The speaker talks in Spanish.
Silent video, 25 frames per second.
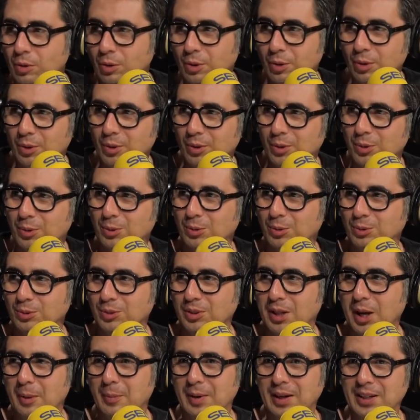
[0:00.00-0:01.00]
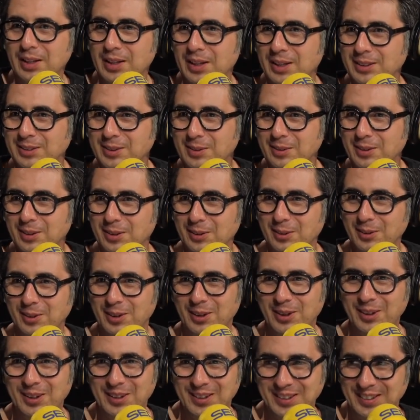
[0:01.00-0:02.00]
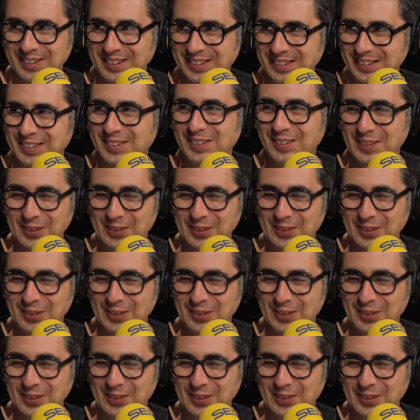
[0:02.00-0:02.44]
¿no? un tía María, ¿sabes? Un espirituoso.